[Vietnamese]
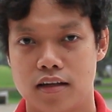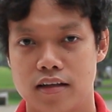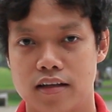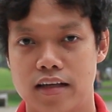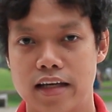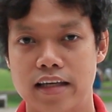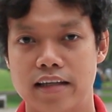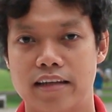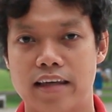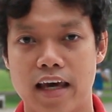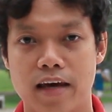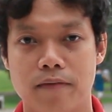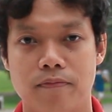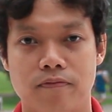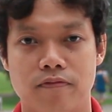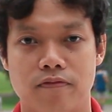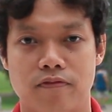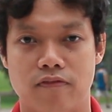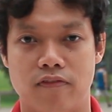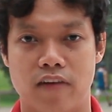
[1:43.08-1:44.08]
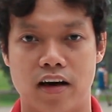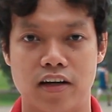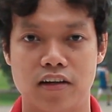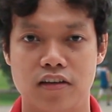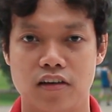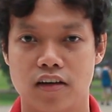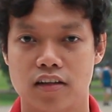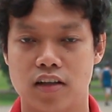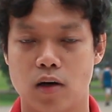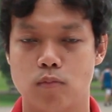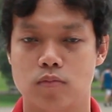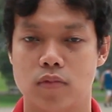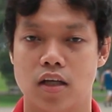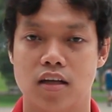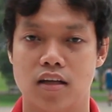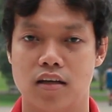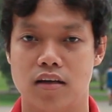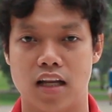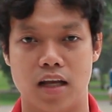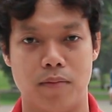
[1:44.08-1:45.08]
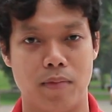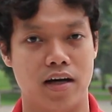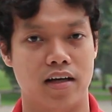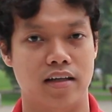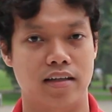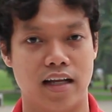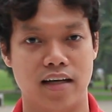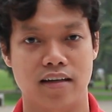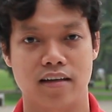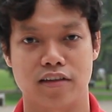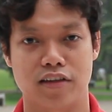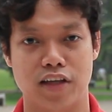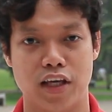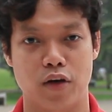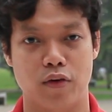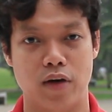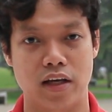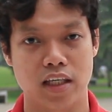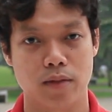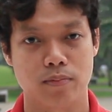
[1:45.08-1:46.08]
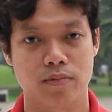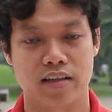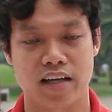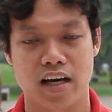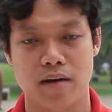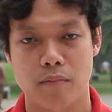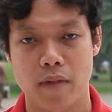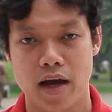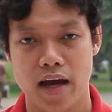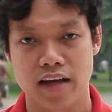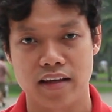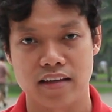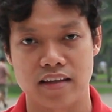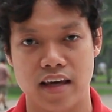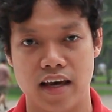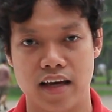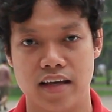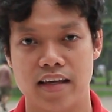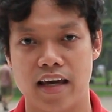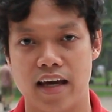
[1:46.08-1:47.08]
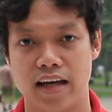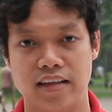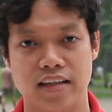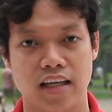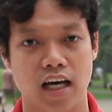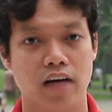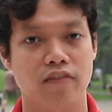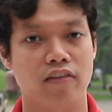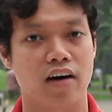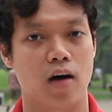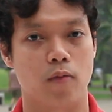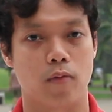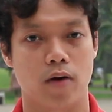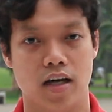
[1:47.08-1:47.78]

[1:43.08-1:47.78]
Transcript: ghi chép và đưa thông tin là bằng hình ảnh rất nhiều để giúp cho các bé dễ dàng nhớ và học